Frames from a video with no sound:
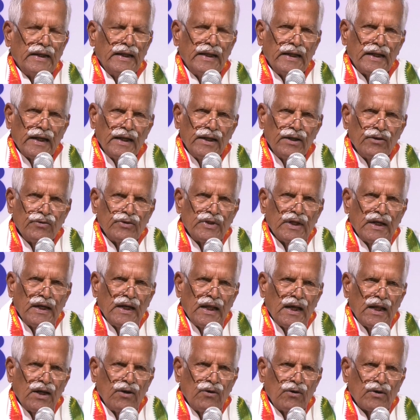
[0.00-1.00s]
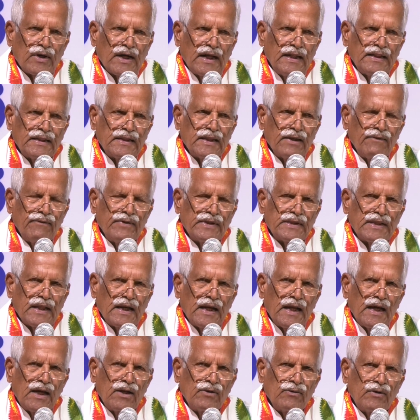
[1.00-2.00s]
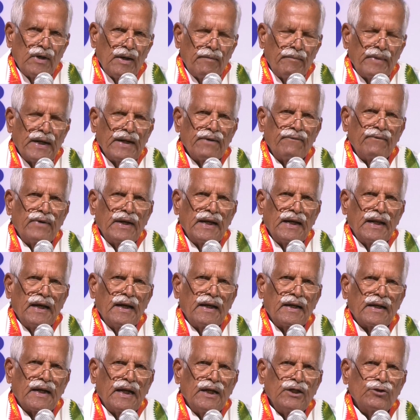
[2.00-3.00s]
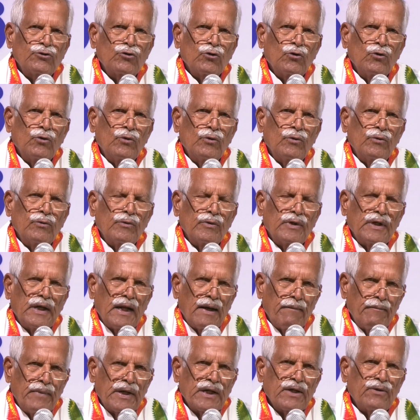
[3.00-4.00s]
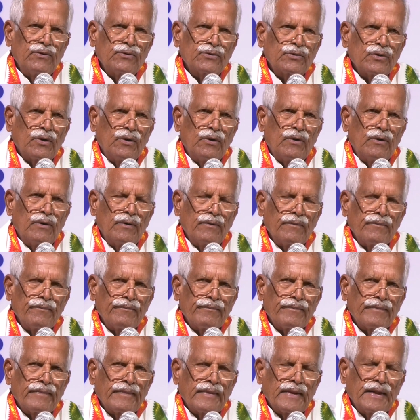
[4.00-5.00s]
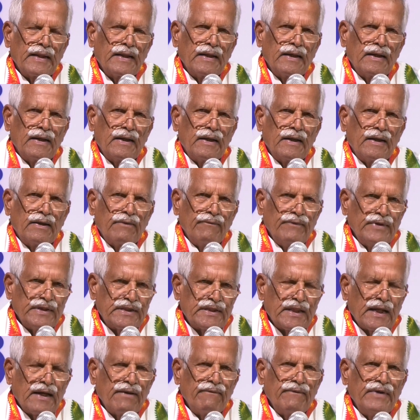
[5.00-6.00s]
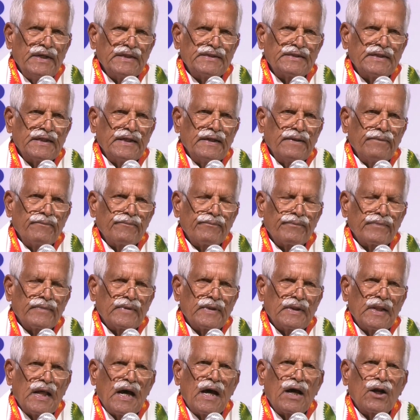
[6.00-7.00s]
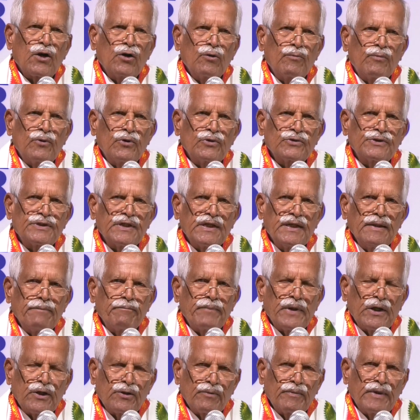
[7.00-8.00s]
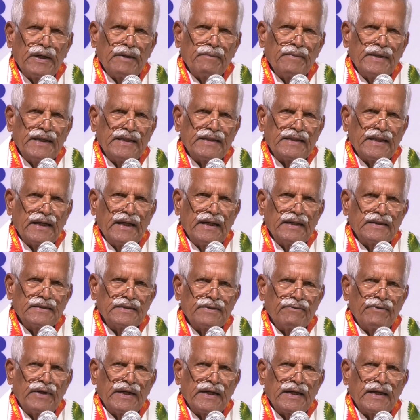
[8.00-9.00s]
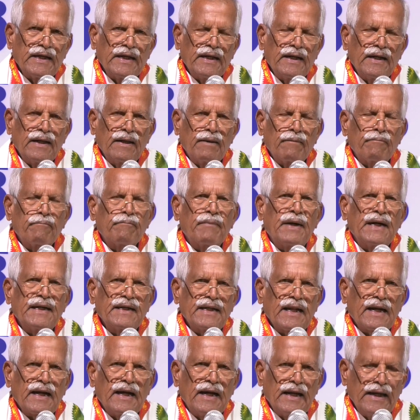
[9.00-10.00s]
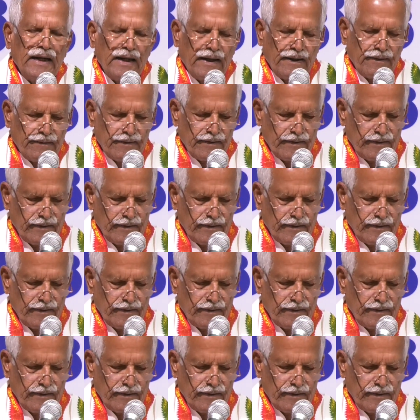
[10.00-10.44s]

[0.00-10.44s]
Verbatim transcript: ఈ రెండు జిల్లాలో కల్తీ విత్తనాలు అమ్మడం వల్ల రైతులు నమ్మకంతో విత్తనం వేసి నార్లు పోసి పెట్టుబడి పెడితే చివరికి పంట రాలే